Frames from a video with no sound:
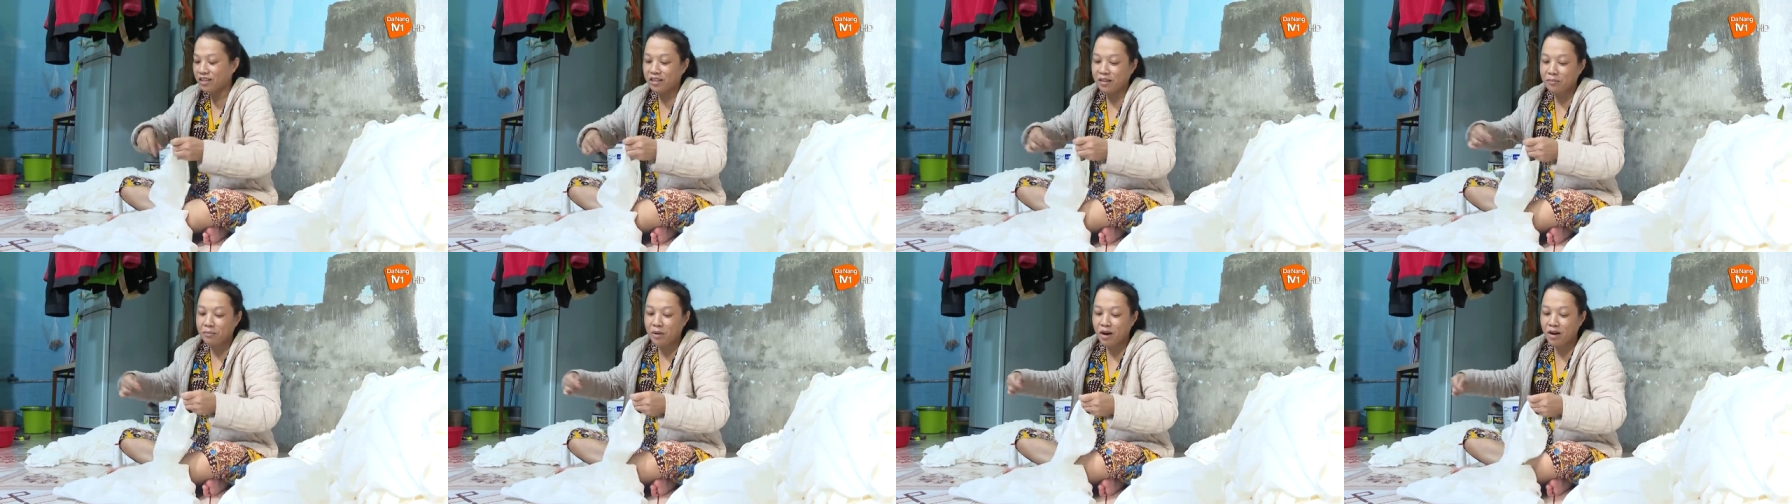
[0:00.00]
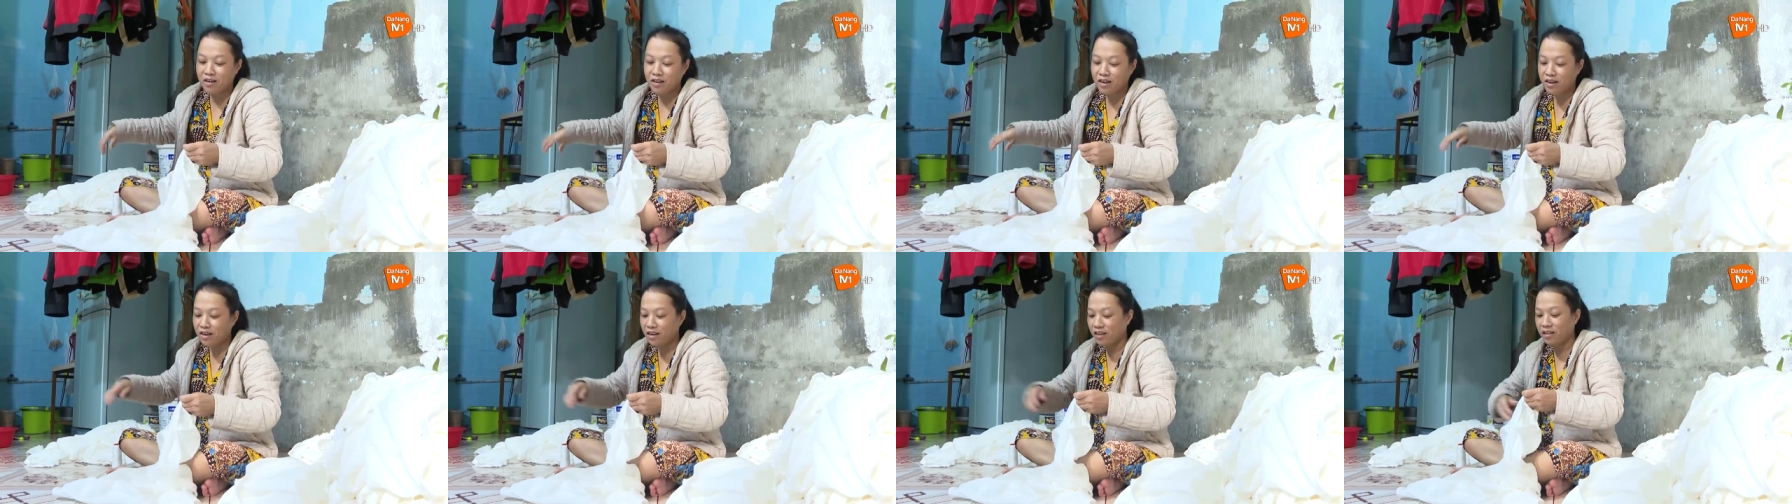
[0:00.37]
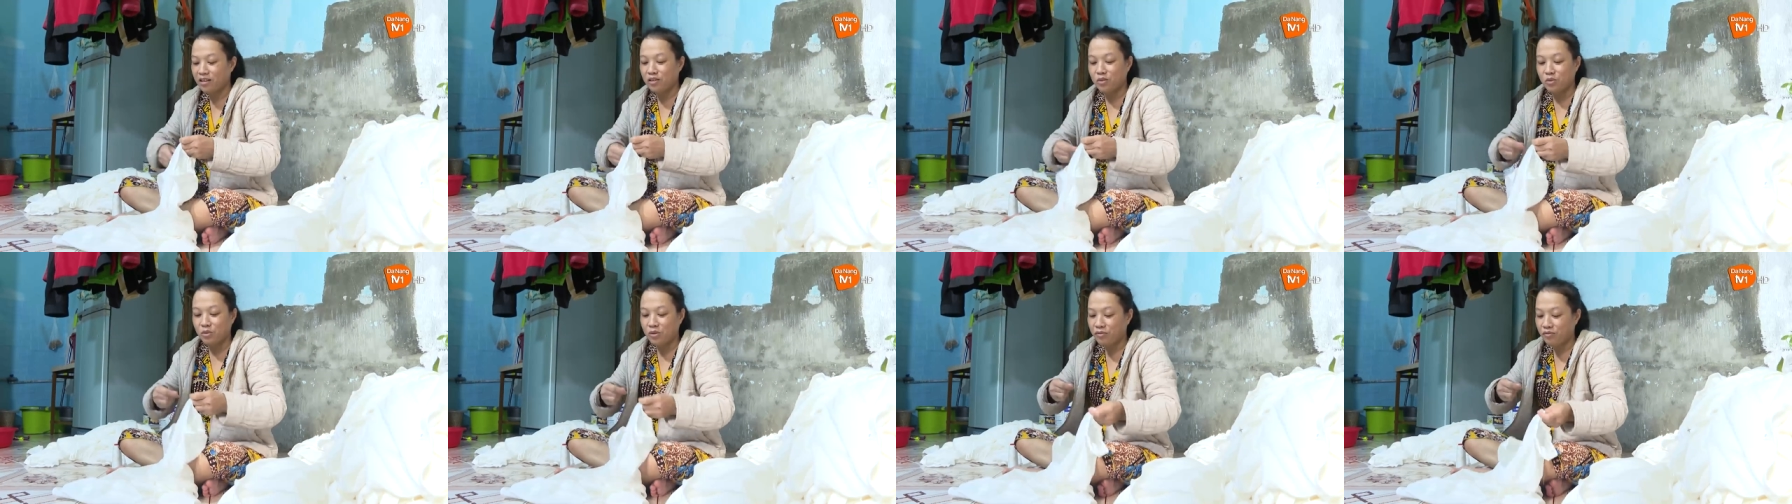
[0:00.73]
trong việc
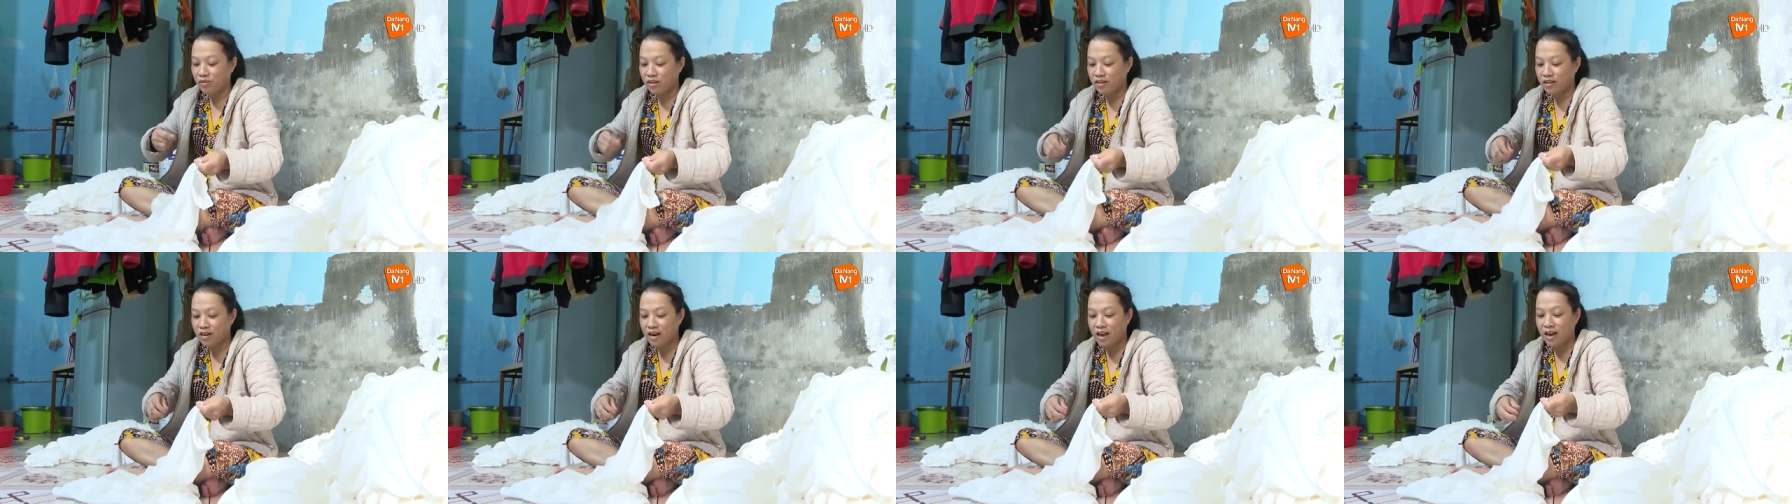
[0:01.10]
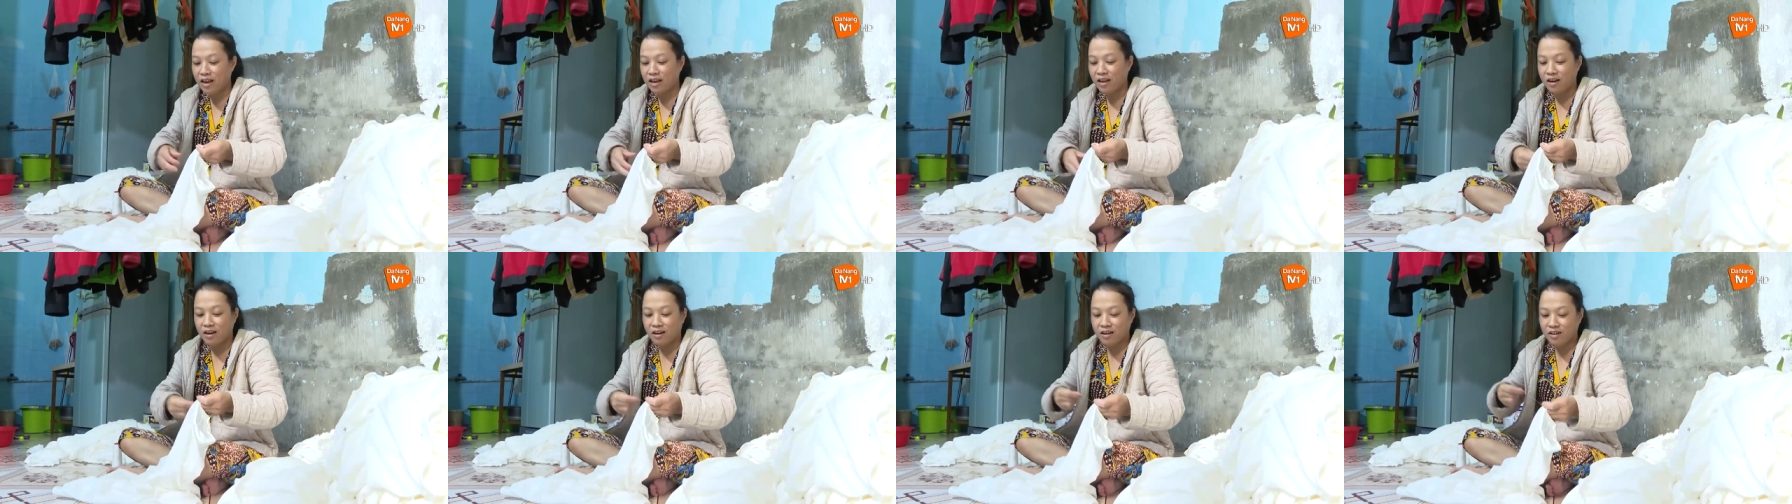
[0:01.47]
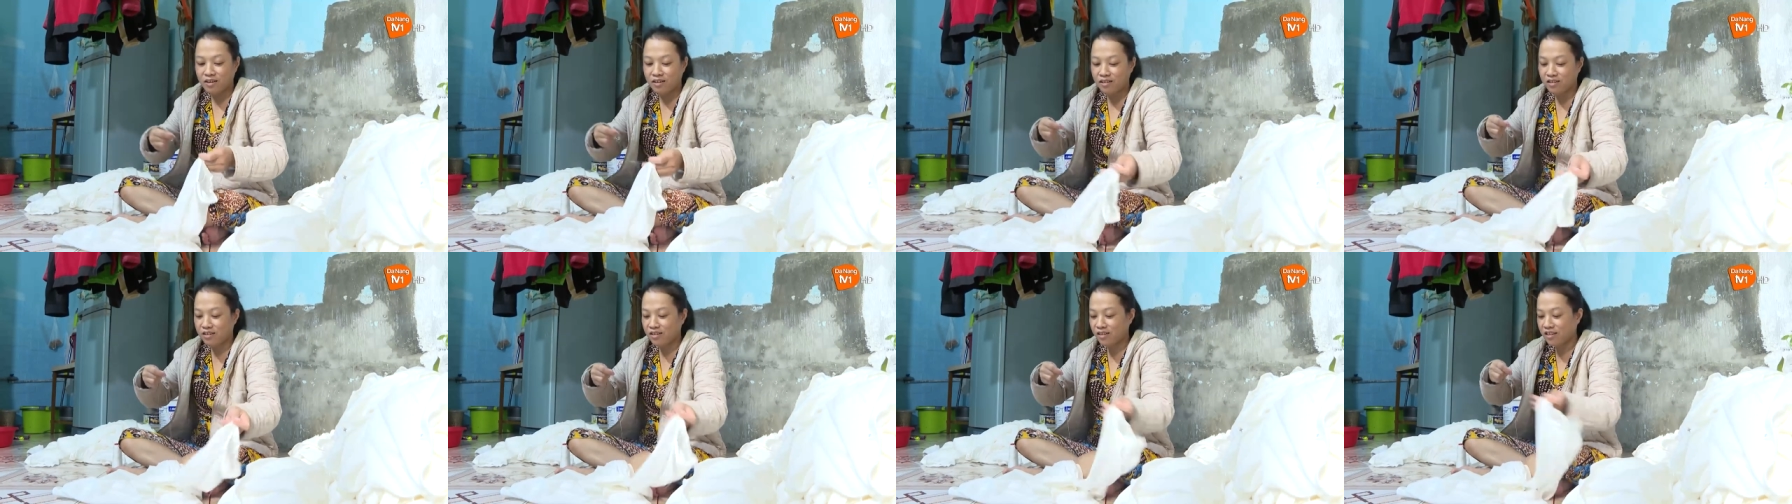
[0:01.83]
nhận địa chỉ để giúp
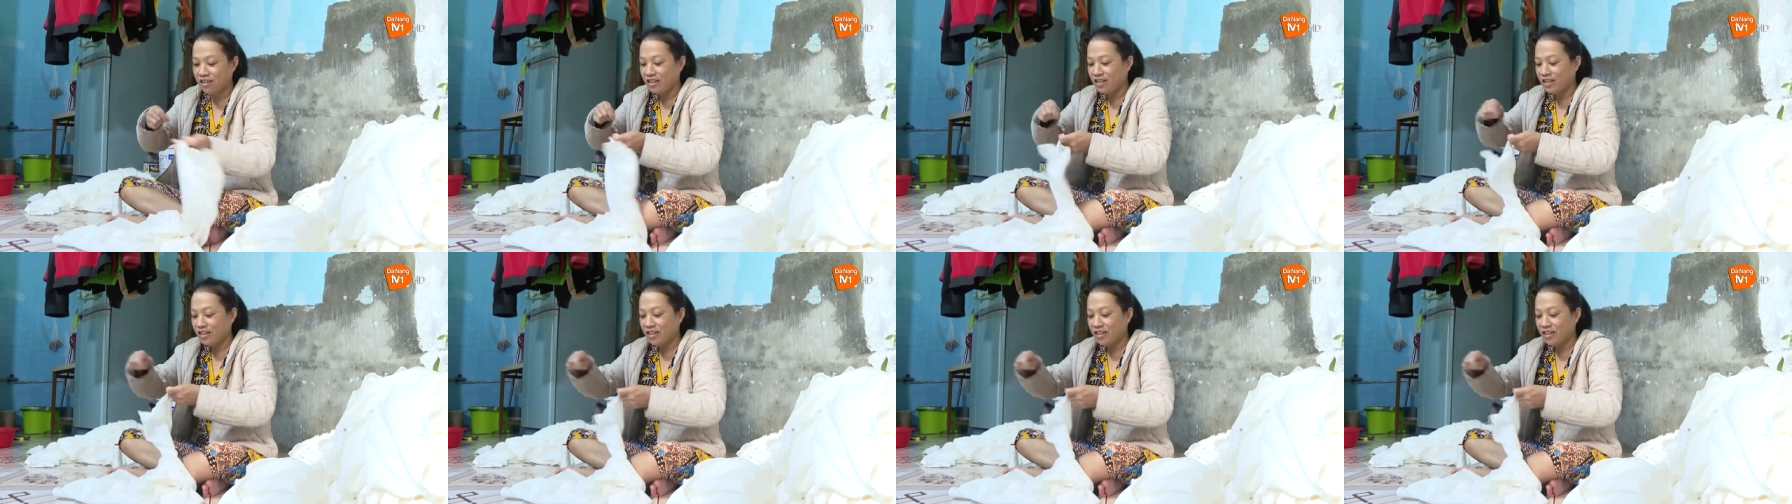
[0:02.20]
thoát nghèo,